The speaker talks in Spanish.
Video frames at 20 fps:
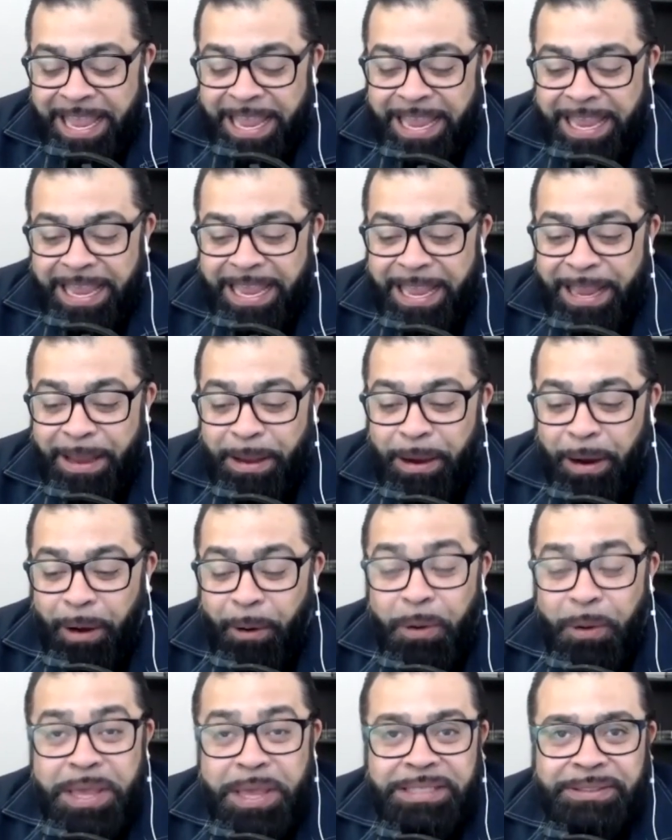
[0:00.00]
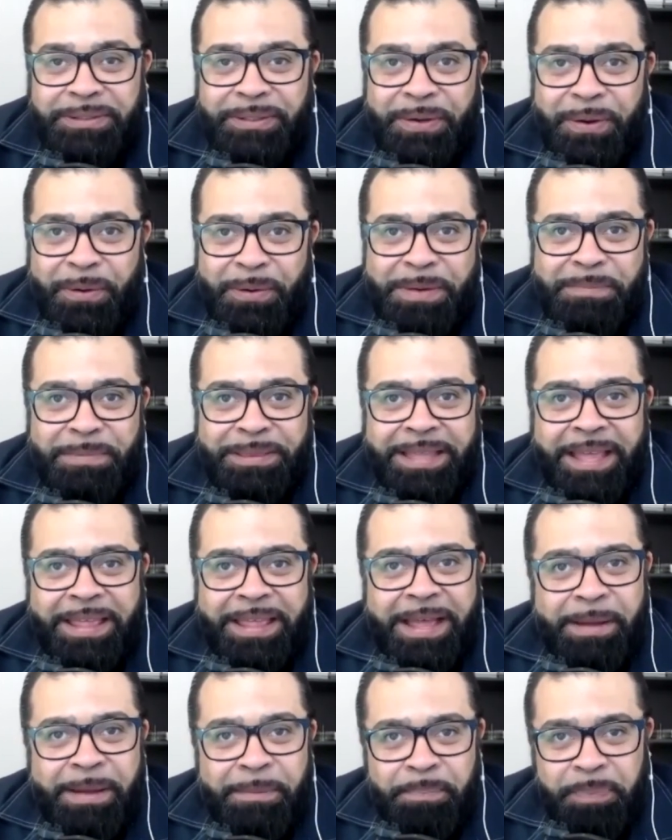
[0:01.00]
Eh, hoy estoy con una
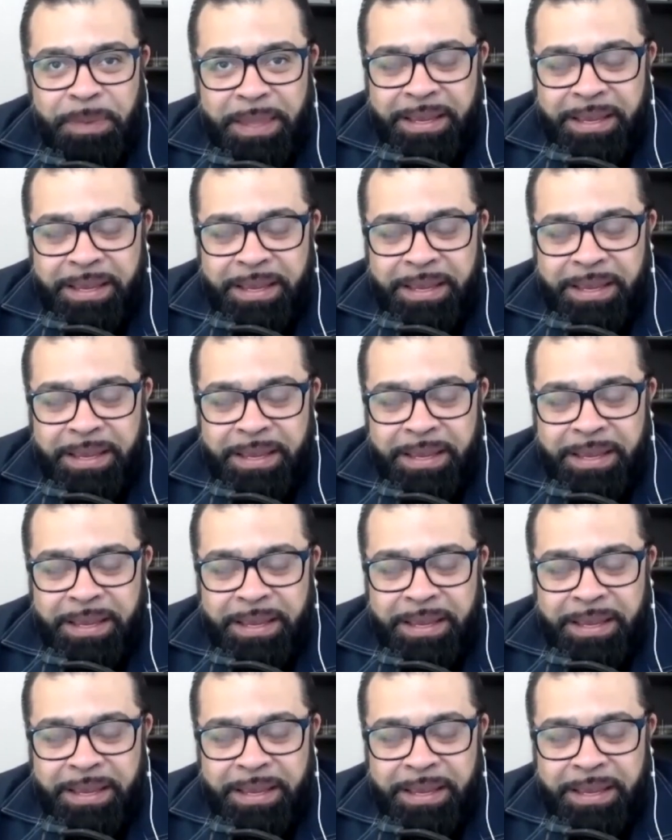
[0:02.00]
invitada,